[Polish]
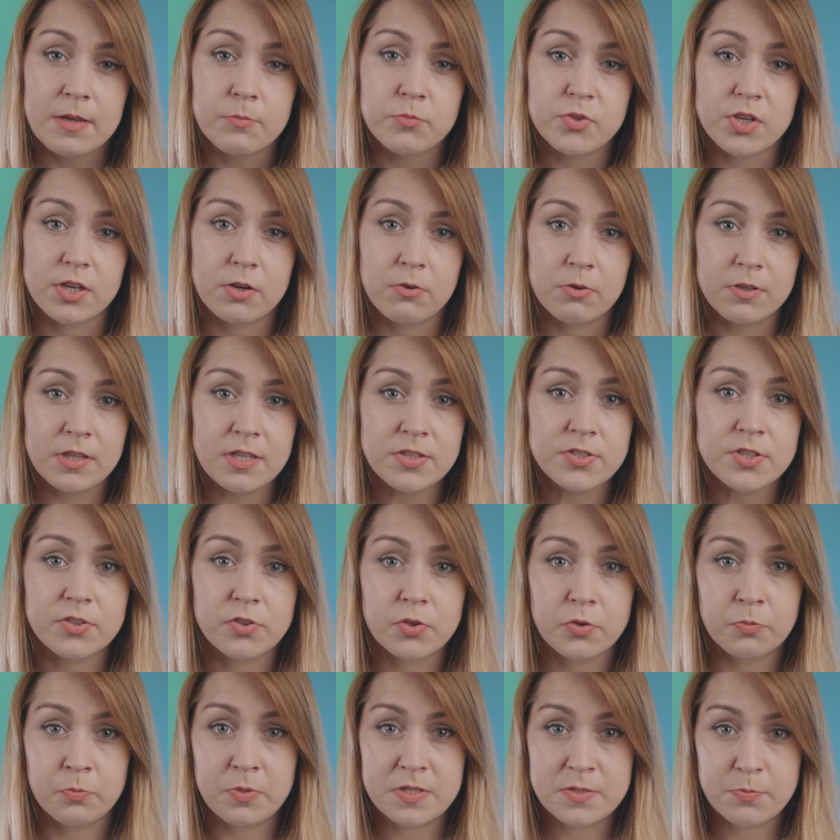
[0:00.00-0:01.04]
Przekłada się
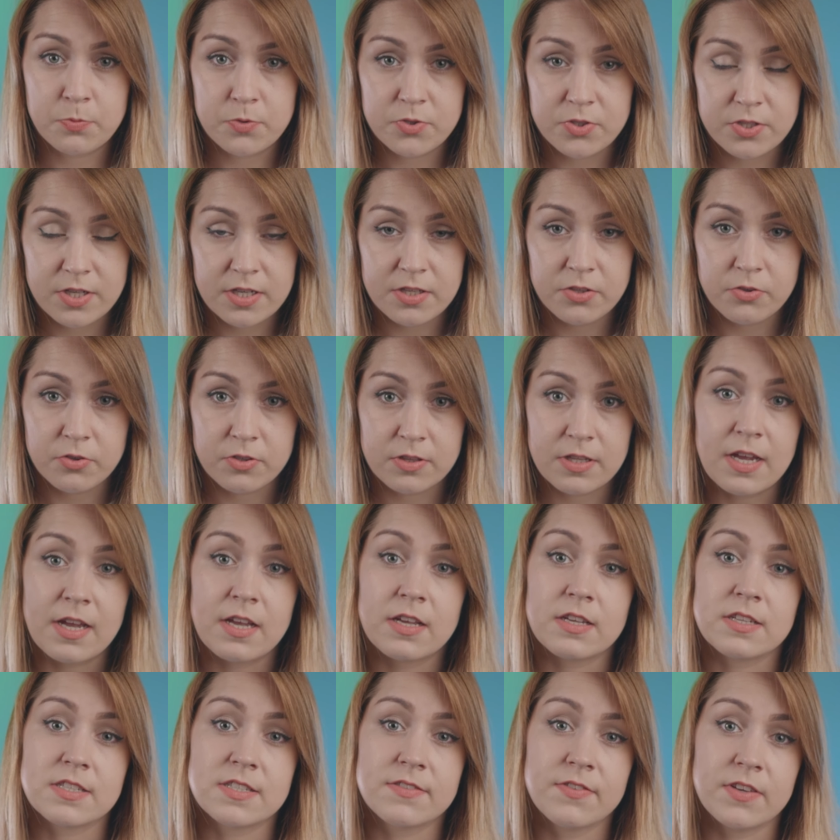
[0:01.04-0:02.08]
to bezpośrednio
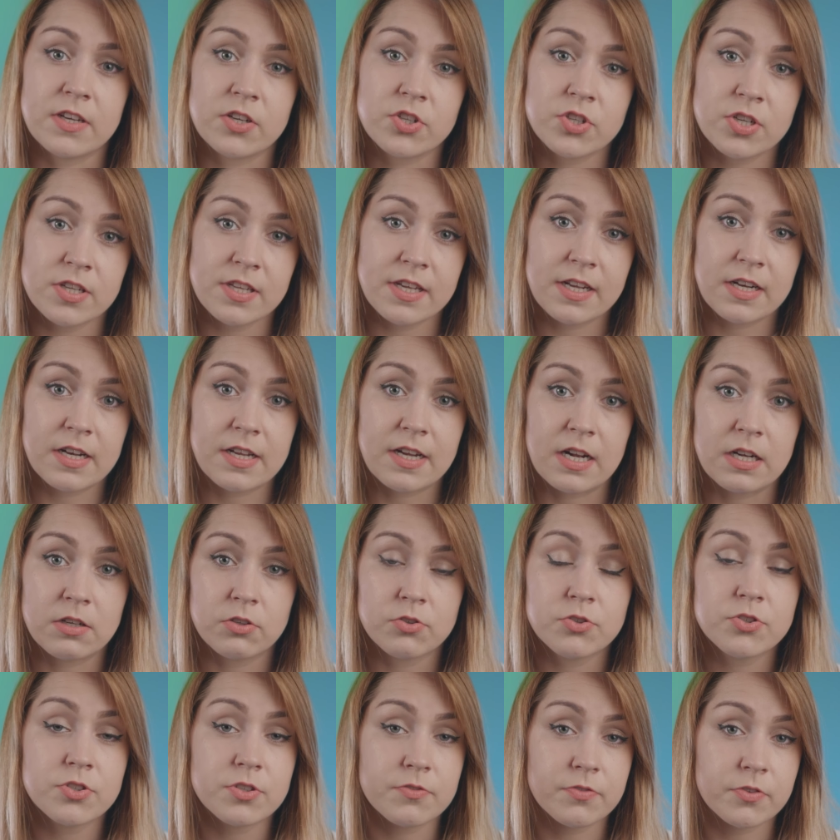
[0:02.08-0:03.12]
na zwiększenie
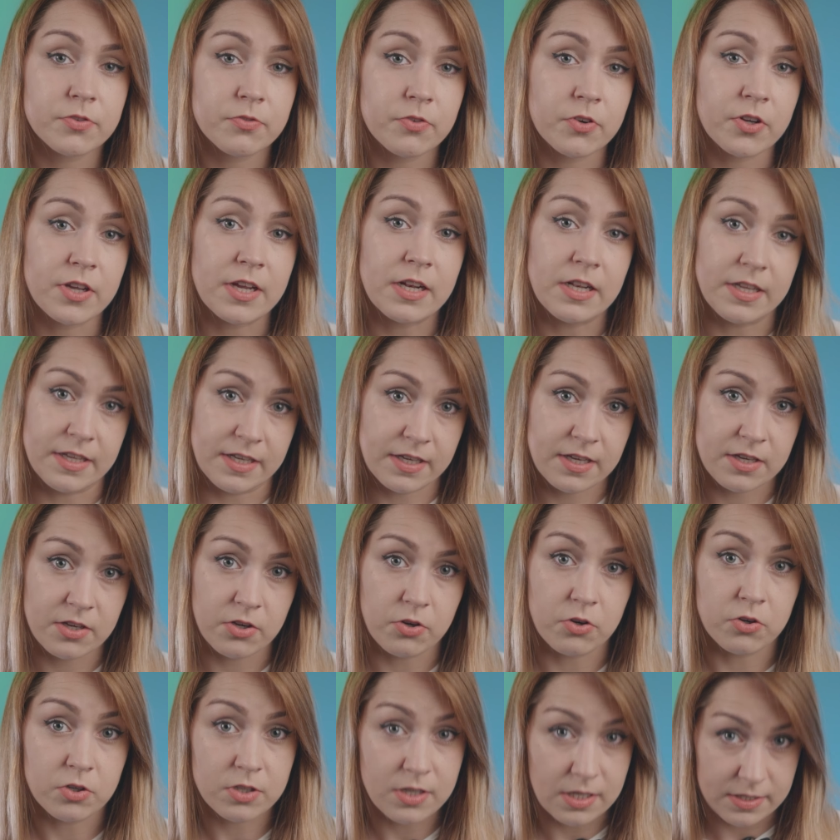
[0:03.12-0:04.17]
klikalności w Twoje linki
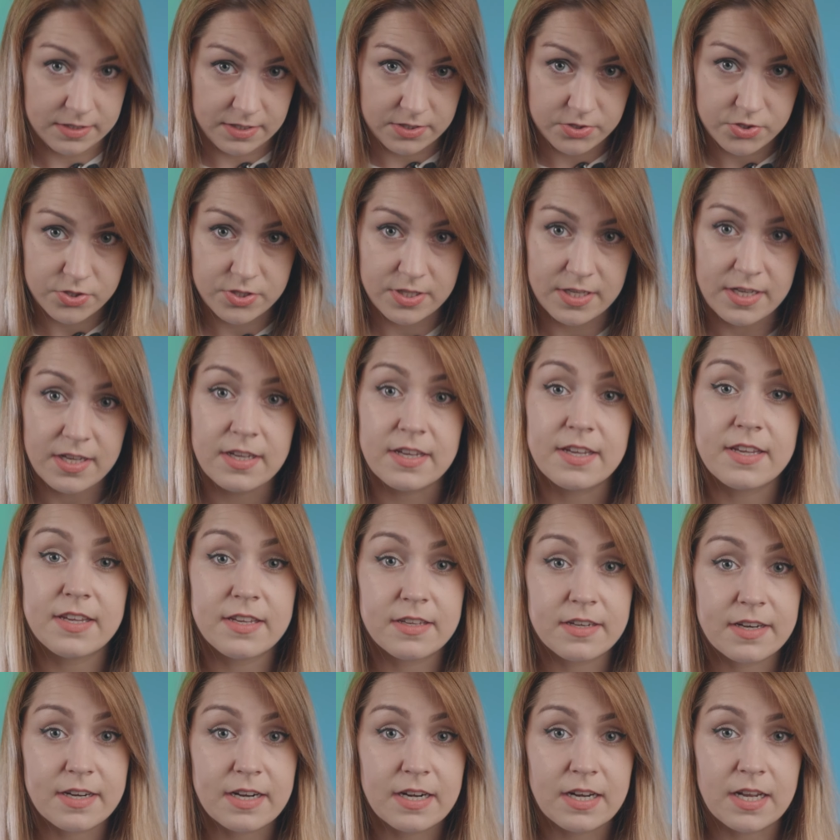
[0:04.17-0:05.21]
organiczne
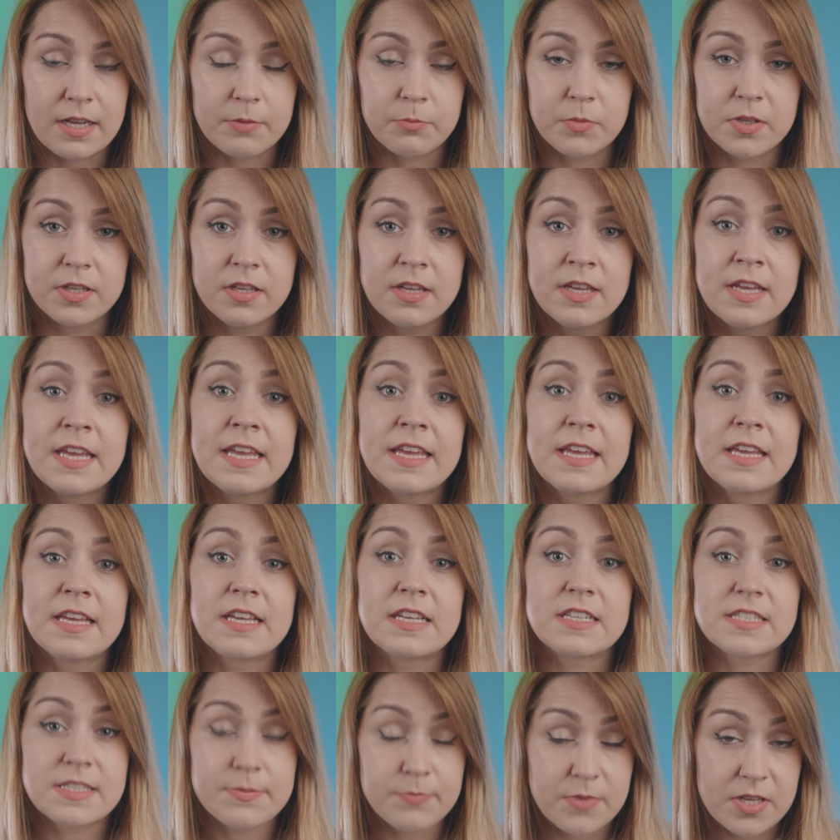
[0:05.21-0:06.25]
i reklamy,
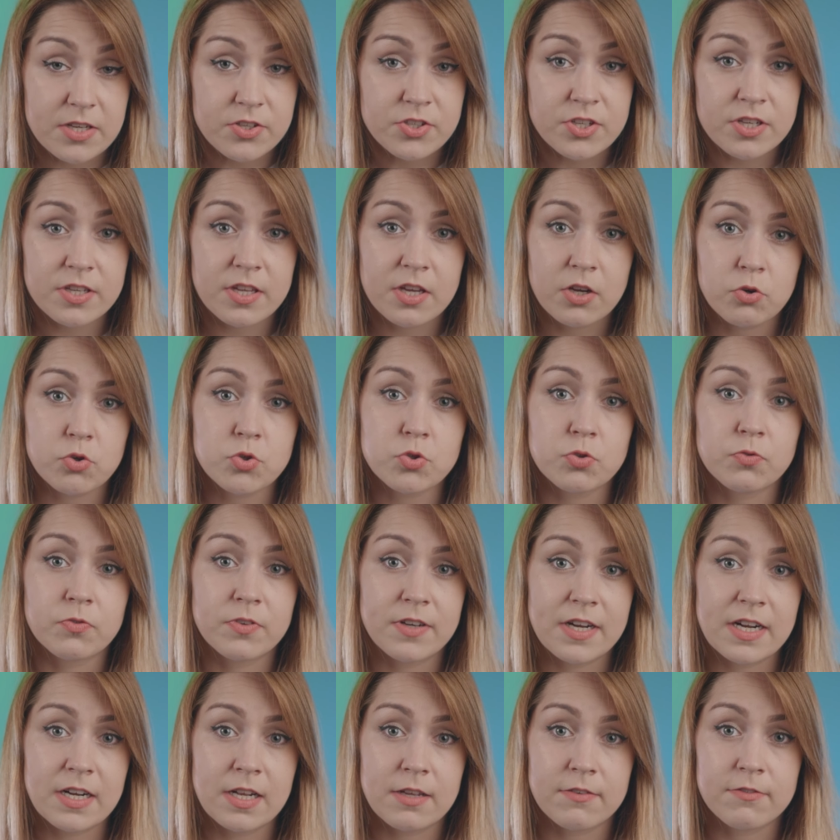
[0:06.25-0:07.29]
zmniejszenie kosztów
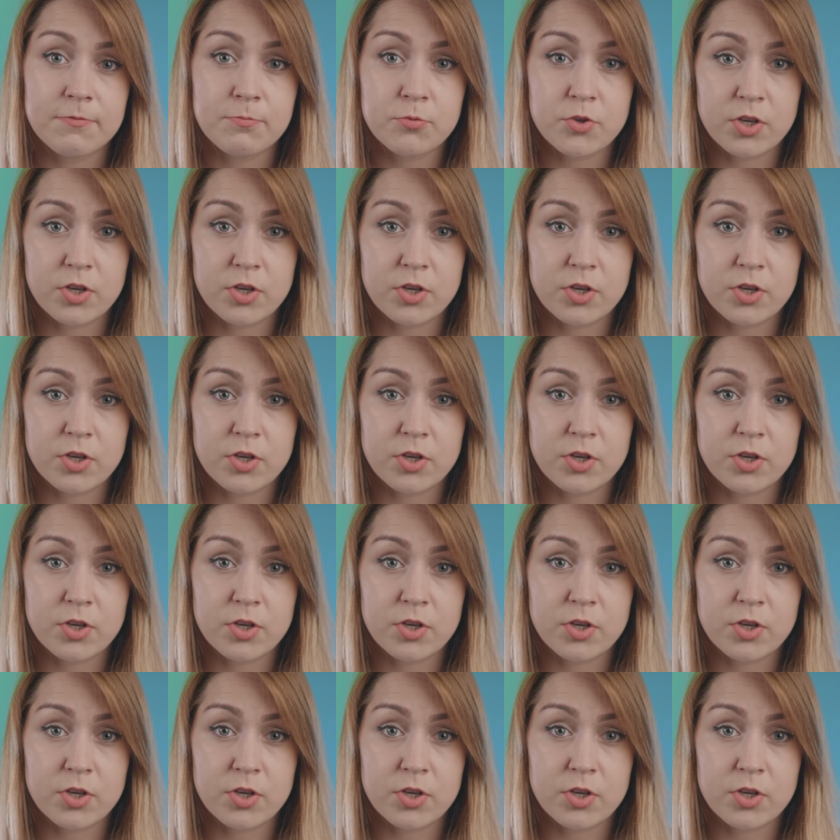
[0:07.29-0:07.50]
reklam w